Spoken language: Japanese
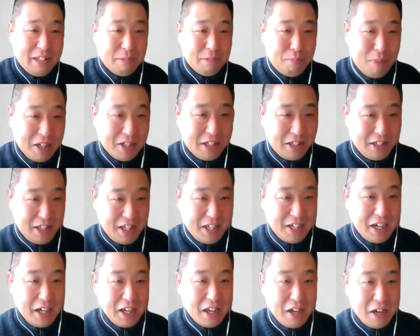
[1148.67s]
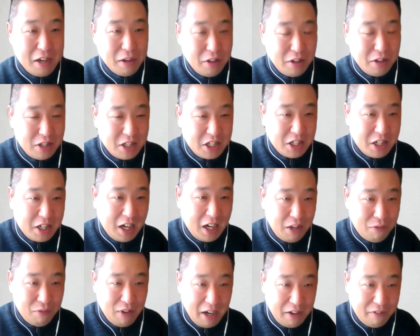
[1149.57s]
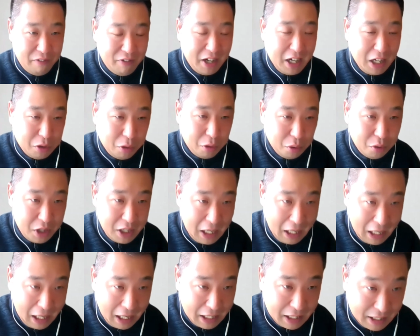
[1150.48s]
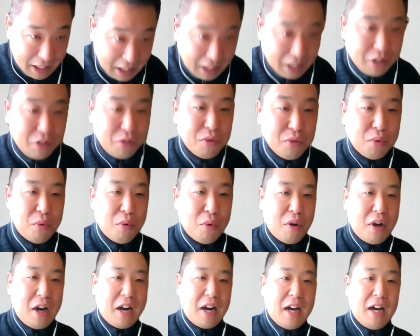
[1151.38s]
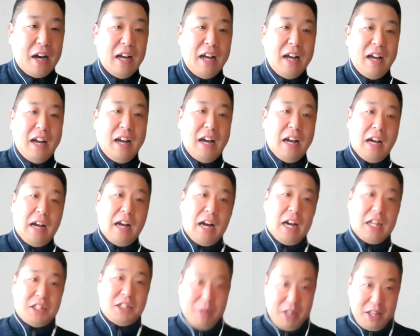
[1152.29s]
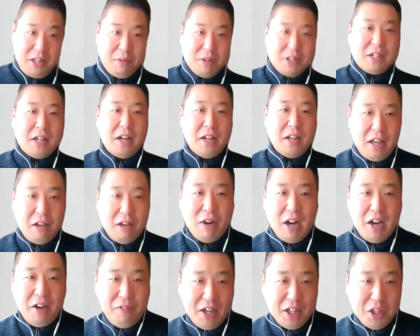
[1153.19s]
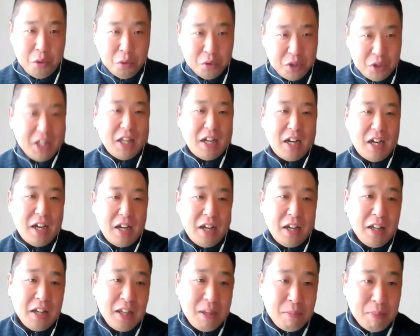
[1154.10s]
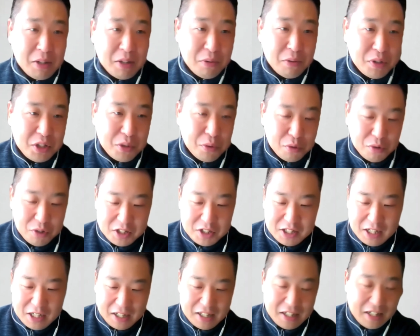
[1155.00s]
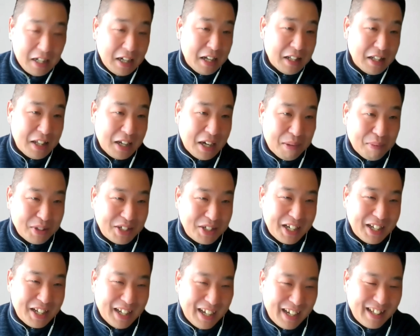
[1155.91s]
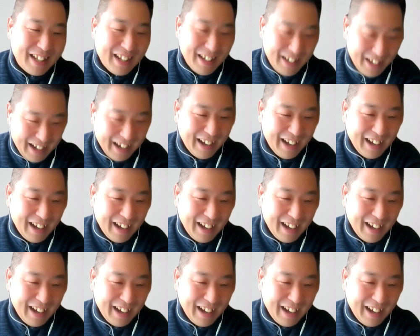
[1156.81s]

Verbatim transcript: まずきっかけは実家に Wi-Fi が飛んでなかったっていうところから、始まってますからね、Wi-Fi 飛んでたら今の仕事につながってなかったかもしれないんでね、